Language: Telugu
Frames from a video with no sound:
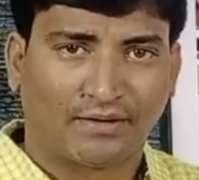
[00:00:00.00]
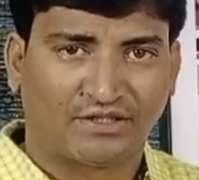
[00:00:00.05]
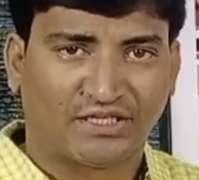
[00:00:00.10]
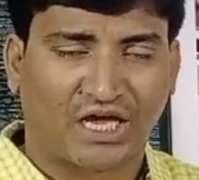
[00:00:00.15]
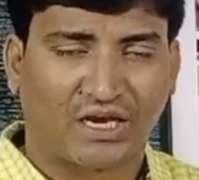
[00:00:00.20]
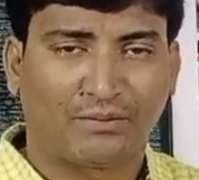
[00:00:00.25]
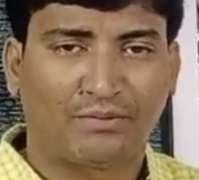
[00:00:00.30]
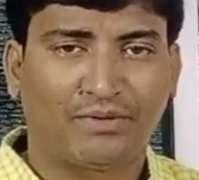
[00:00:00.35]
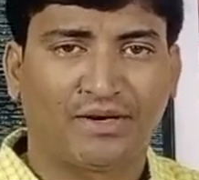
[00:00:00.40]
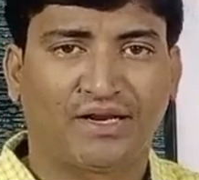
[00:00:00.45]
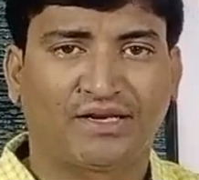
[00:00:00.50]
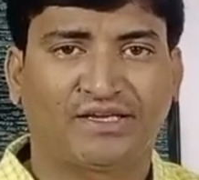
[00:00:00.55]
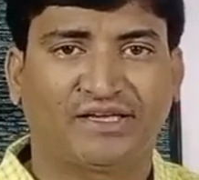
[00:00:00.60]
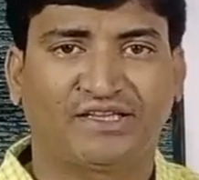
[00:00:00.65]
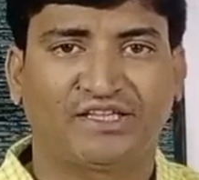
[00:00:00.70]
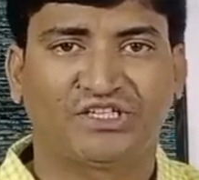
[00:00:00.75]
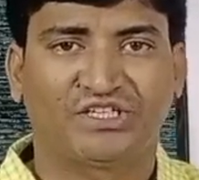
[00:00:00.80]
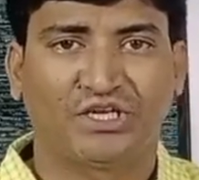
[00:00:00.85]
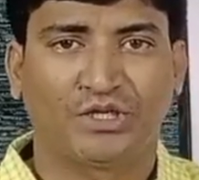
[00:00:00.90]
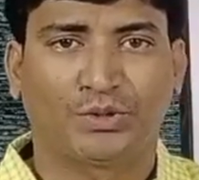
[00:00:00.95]
చార్మినార్కి
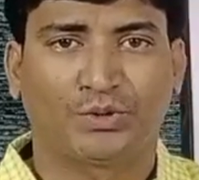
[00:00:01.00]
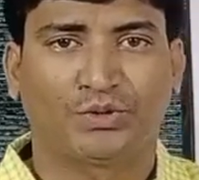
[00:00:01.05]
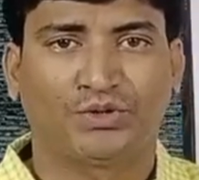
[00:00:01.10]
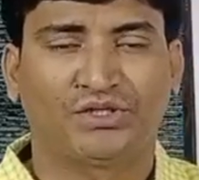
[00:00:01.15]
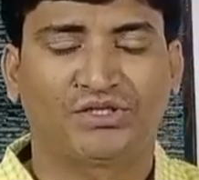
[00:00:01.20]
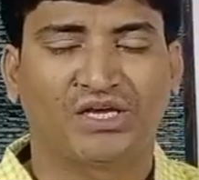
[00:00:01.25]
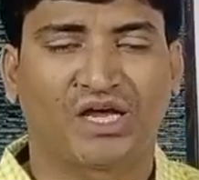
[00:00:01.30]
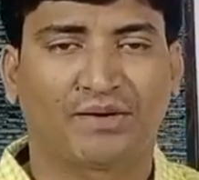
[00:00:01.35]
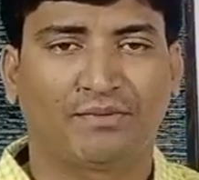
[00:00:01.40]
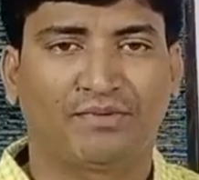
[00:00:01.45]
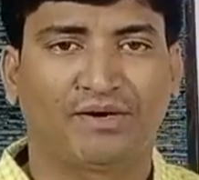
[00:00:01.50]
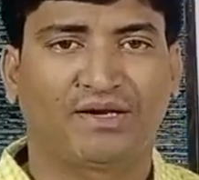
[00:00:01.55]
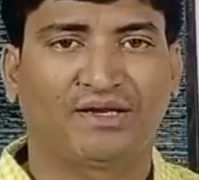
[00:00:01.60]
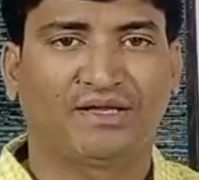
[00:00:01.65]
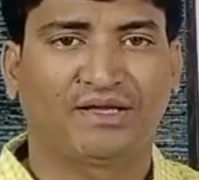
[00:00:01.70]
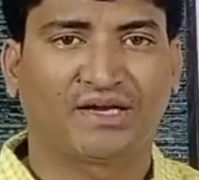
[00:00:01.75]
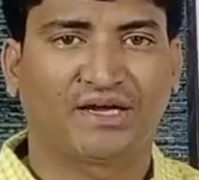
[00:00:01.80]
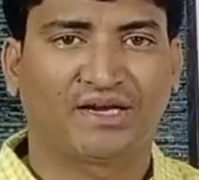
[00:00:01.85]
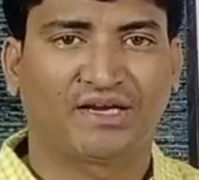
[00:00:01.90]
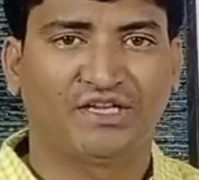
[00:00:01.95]
అయితే చేరుకుంది చార్మినార్
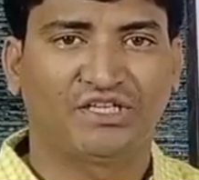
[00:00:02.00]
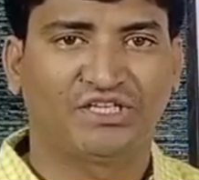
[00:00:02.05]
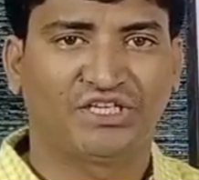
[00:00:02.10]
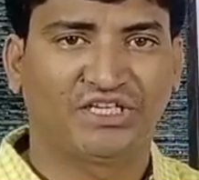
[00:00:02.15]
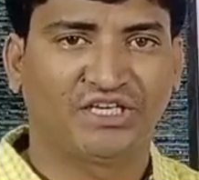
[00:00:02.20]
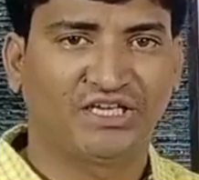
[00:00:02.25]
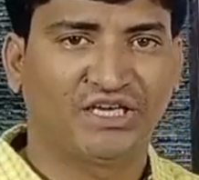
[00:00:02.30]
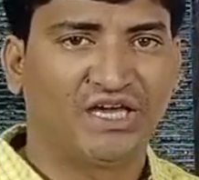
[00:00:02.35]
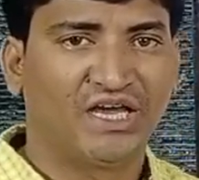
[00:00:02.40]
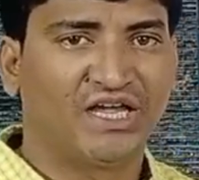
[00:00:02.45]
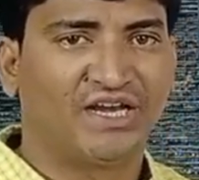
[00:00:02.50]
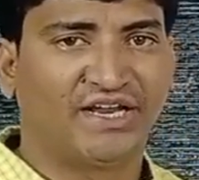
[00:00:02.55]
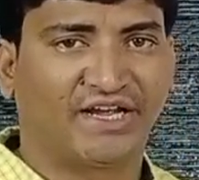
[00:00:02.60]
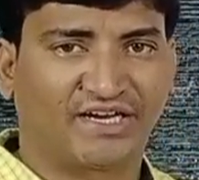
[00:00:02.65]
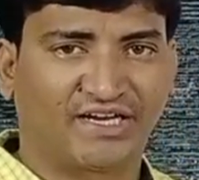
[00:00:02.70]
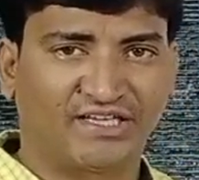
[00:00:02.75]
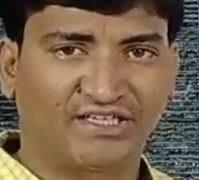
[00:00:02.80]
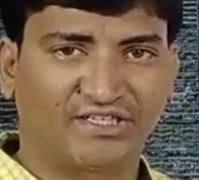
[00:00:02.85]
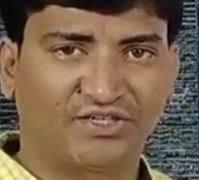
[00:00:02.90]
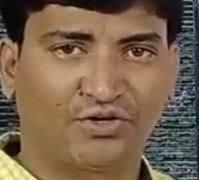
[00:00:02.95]
దగ్గర నుంచి
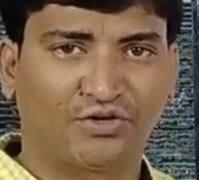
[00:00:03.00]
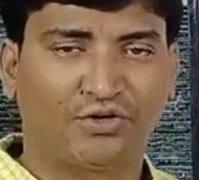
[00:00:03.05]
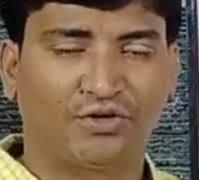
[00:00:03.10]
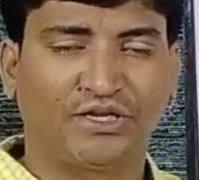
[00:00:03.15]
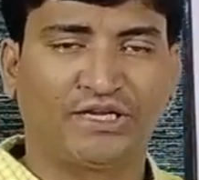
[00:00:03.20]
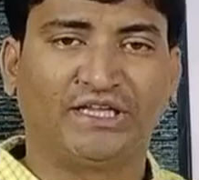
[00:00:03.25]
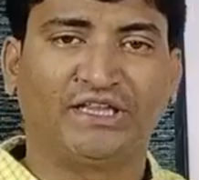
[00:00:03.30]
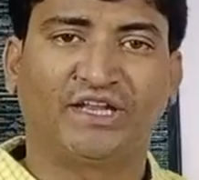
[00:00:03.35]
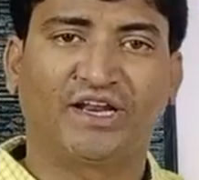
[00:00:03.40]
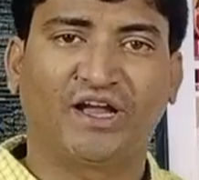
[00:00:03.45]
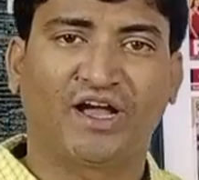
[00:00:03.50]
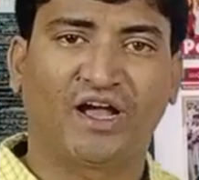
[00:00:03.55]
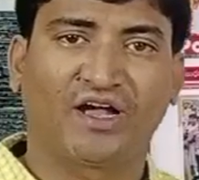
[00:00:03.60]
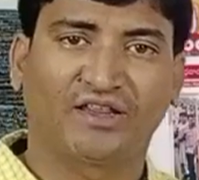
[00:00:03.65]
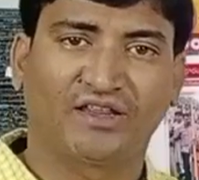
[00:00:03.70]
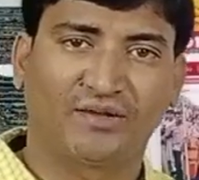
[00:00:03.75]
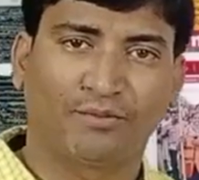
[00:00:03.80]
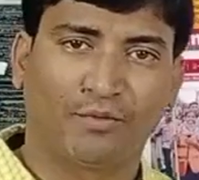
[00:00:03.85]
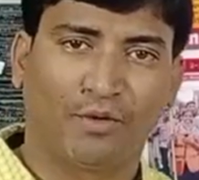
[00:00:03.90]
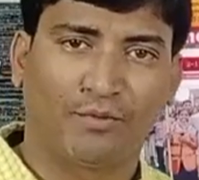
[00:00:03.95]
నెక్లెస్ రోడ్లోని
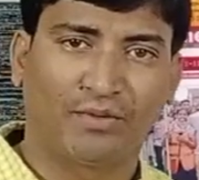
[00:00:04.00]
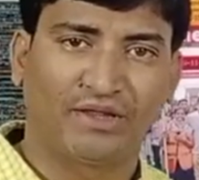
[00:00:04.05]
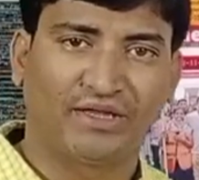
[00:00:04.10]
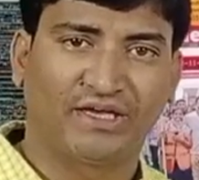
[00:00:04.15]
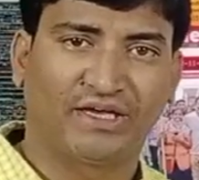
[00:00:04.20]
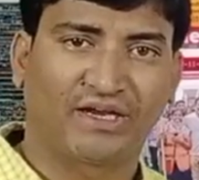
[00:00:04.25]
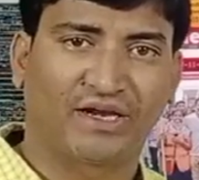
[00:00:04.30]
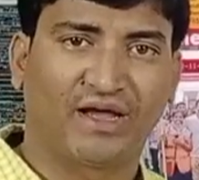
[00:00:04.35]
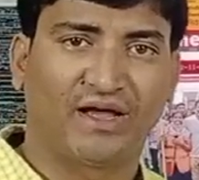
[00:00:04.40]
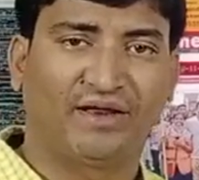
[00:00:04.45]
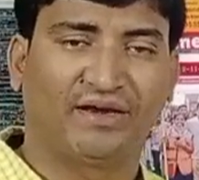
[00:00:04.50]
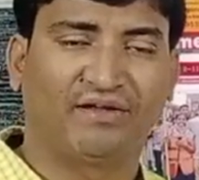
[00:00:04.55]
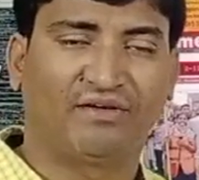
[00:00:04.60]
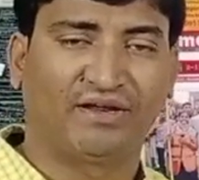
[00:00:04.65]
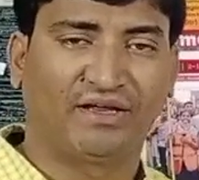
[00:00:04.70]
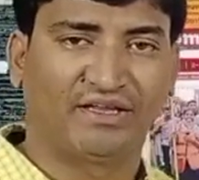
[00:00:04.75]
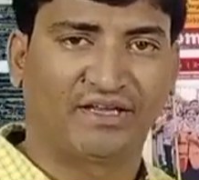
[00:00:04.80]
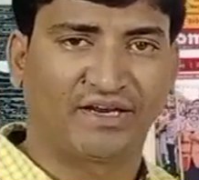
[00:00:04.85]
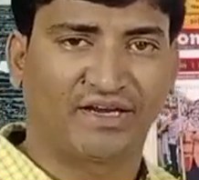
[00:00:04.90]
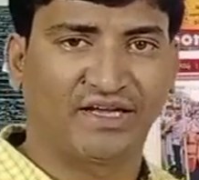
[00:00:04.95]
ఇందిరాగాంధీ బొమ్మ దగ్గర
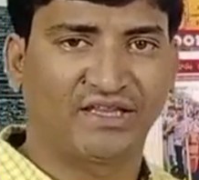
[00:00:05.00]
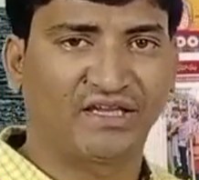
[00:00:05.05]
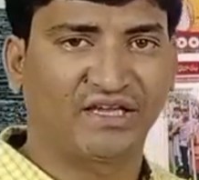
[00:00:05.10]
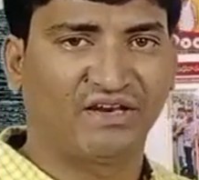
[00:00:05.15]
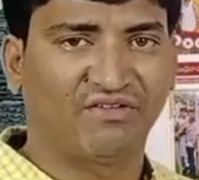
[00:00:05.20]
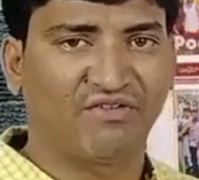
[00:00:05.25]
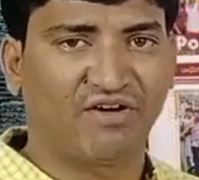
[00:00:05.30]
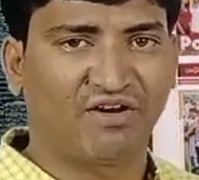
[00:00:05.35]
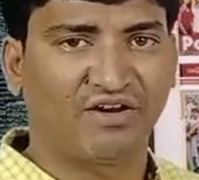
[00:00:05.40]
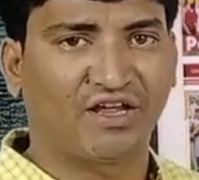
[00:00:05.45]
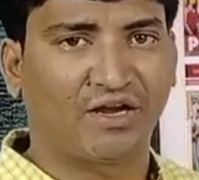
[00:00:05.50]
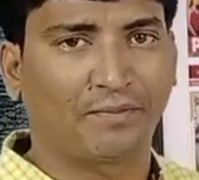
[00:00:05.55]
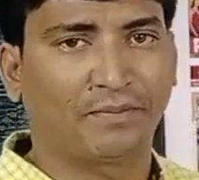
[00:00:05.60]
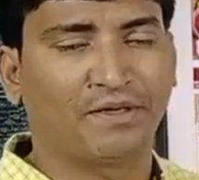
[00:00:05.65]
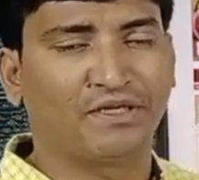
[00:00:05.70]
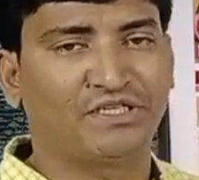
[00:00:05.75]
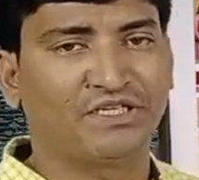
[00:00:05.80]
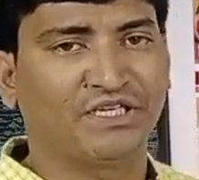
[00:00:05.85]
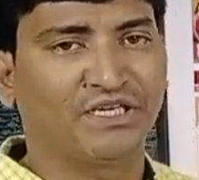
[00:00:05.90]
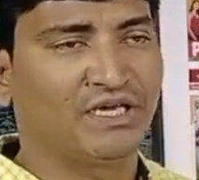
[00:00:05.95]
ఇందిరాగాంధీకి నివాళులు
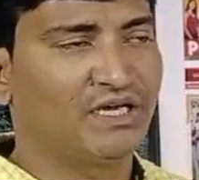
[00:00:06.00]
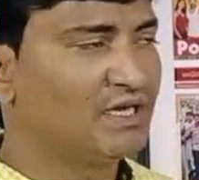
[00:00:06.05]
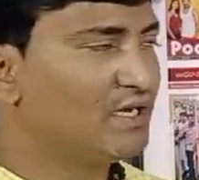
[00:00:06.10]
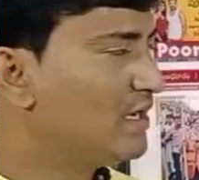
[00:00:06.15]
అర్పించి